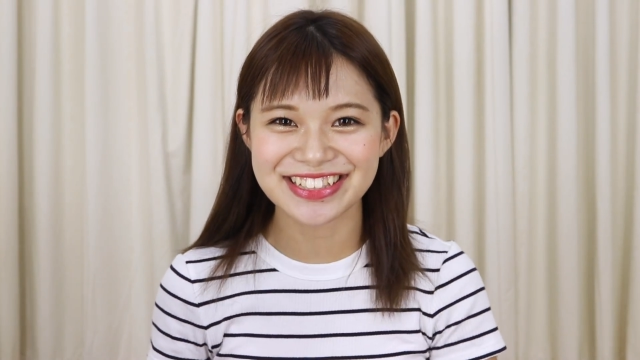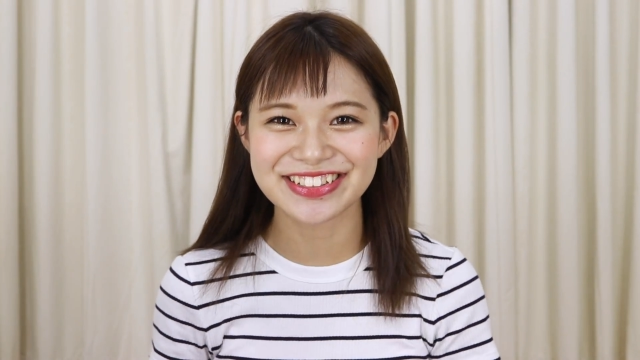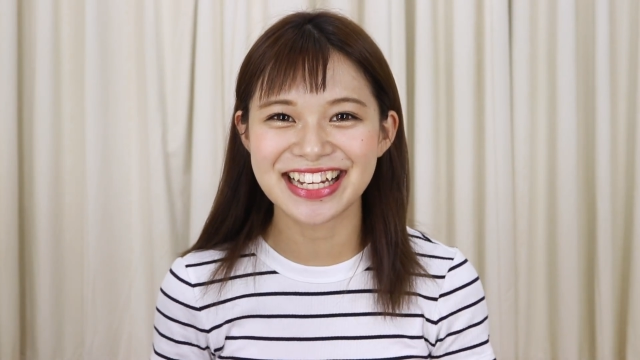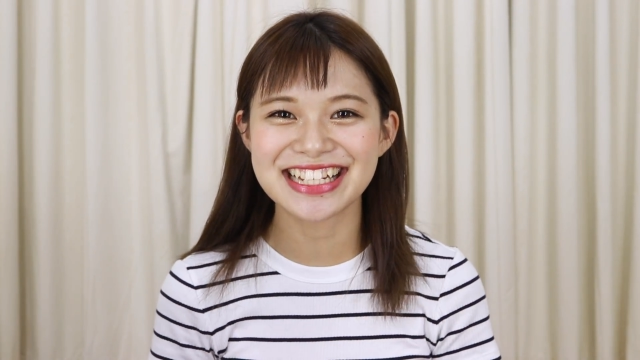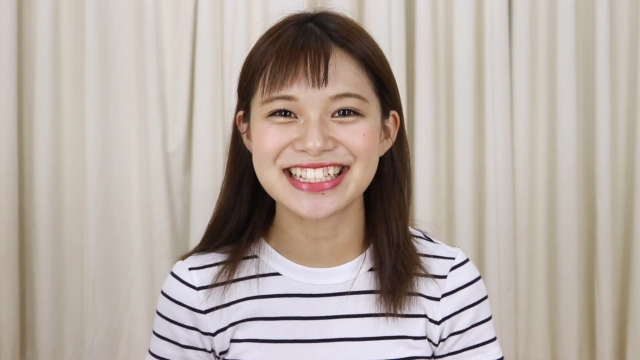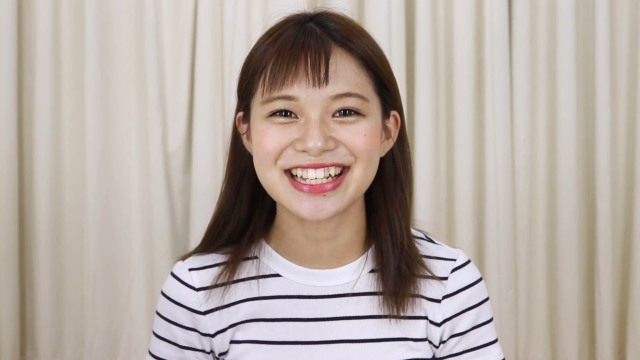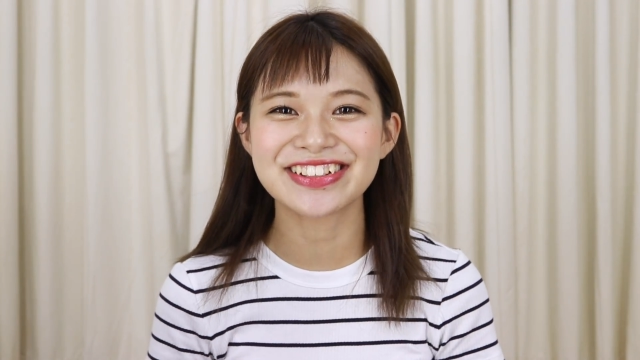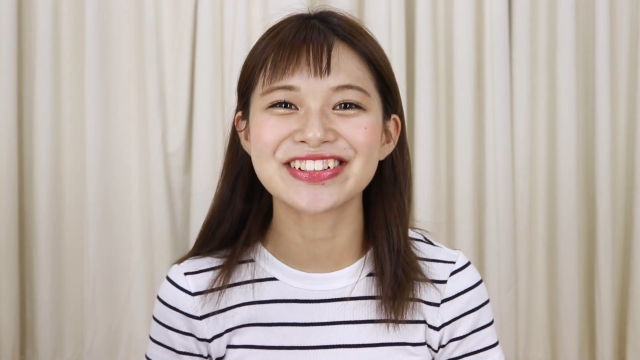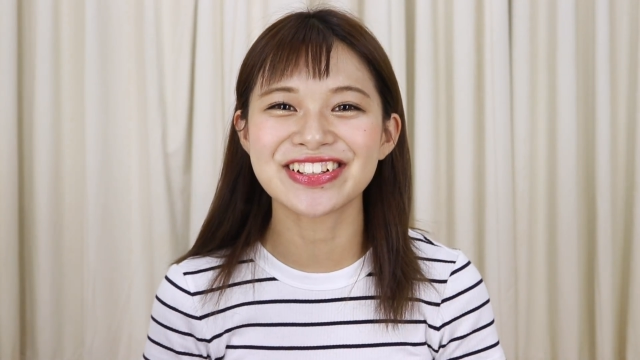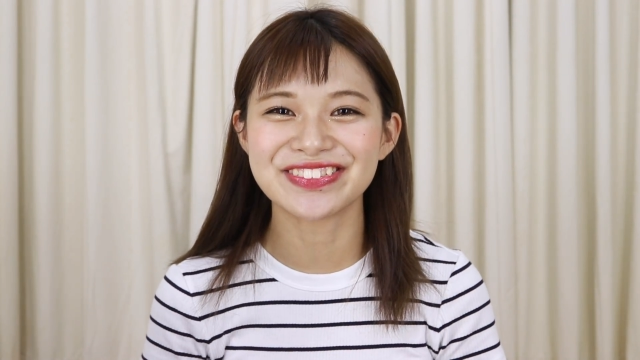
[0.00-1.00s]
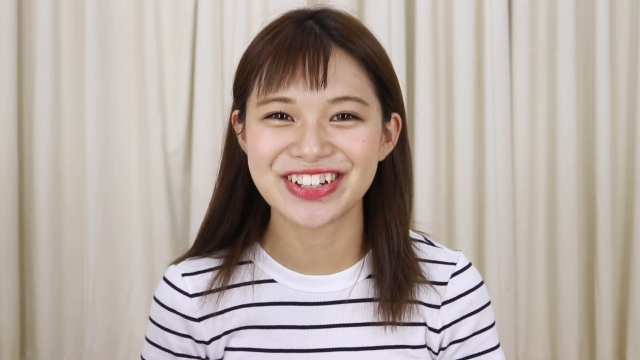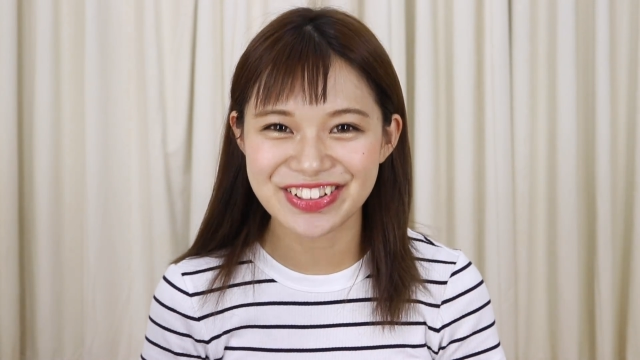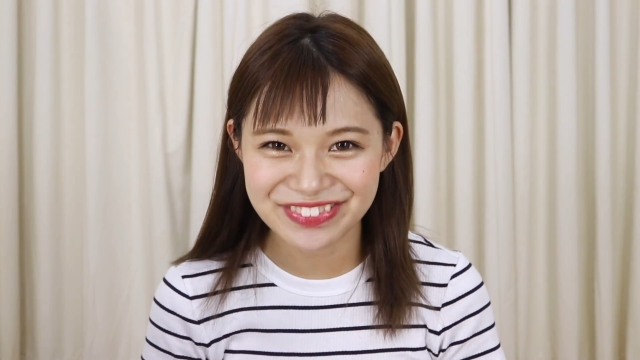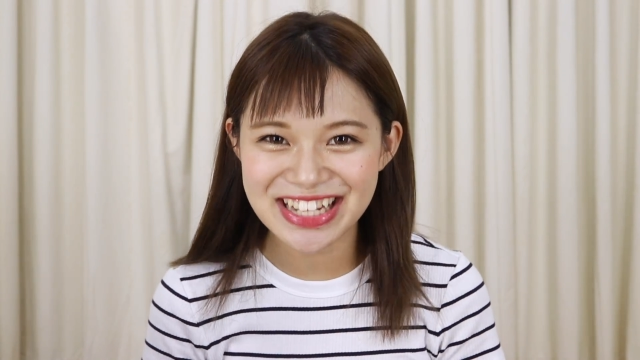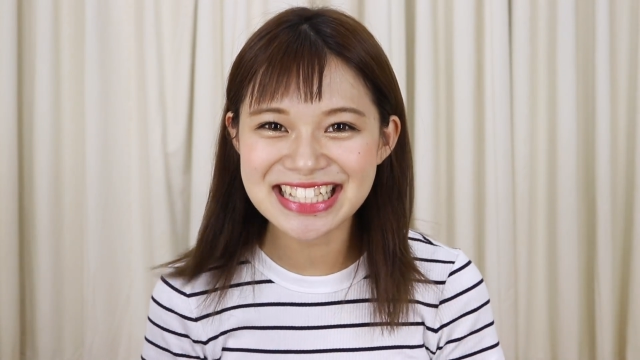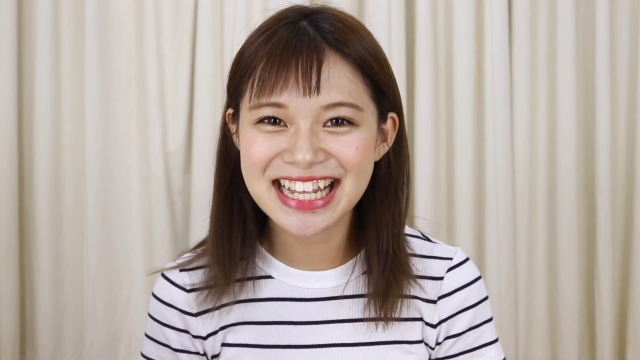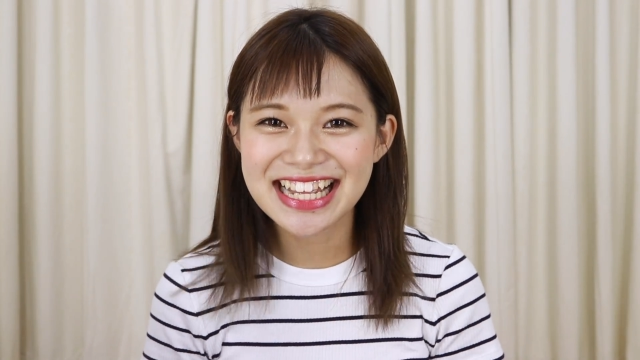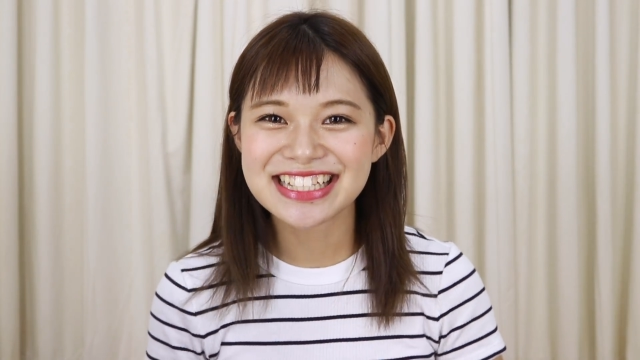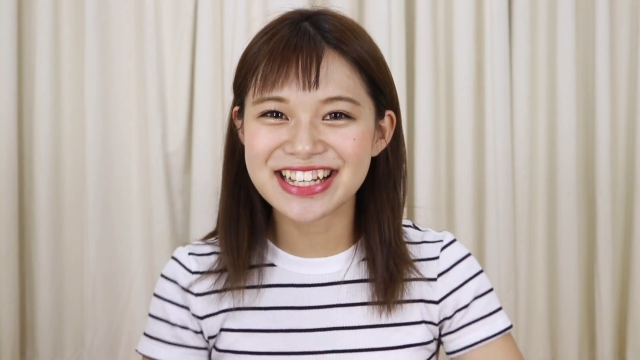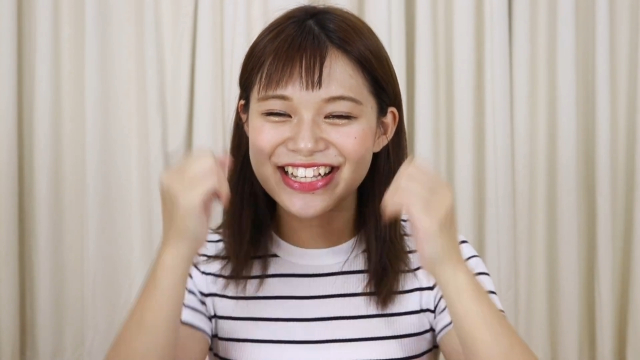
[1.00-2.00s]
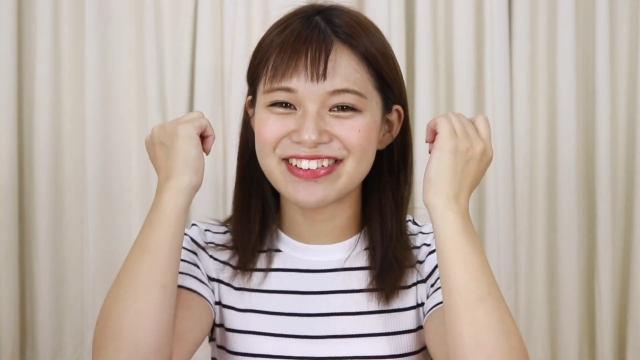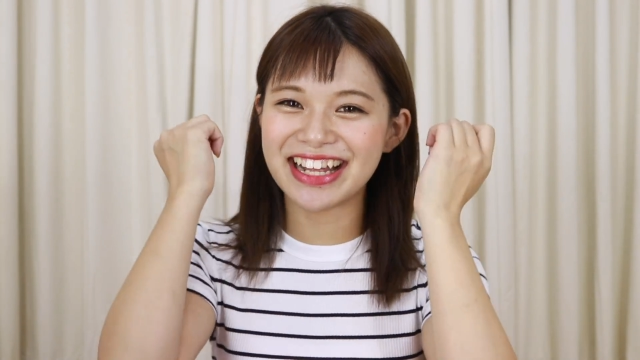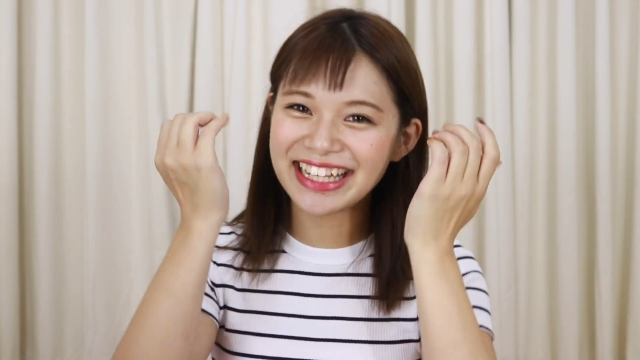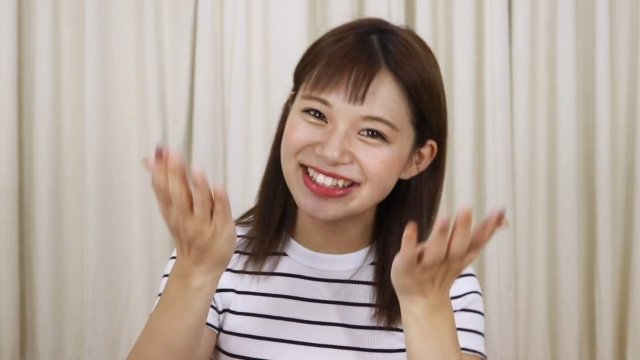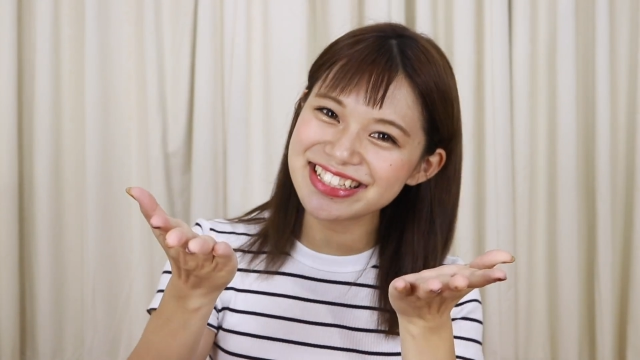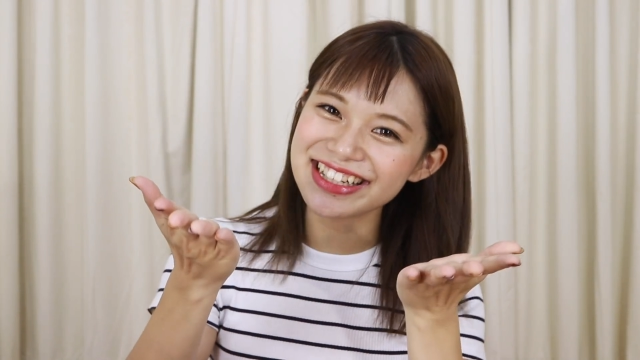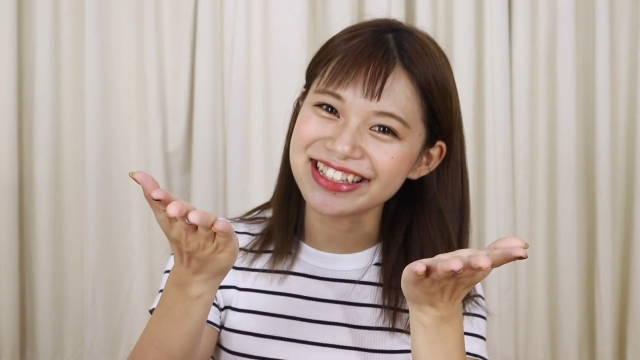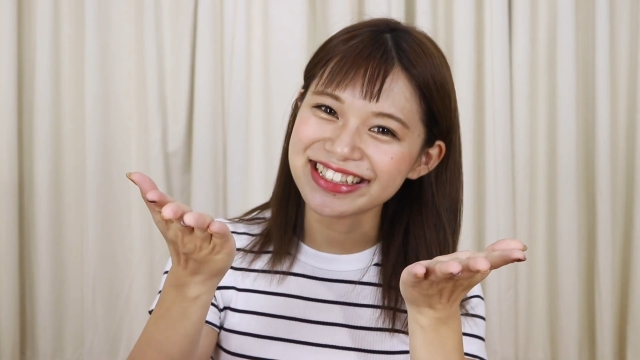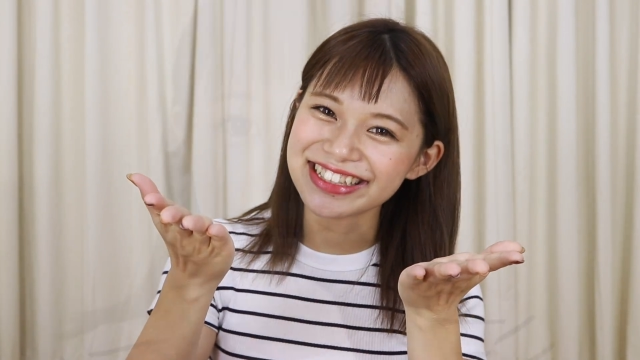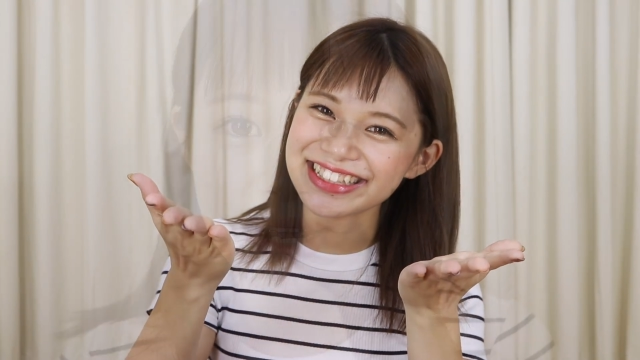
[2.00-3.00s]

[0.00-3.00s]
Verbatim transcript: 紹介していこうと思います。それでは、どうぞ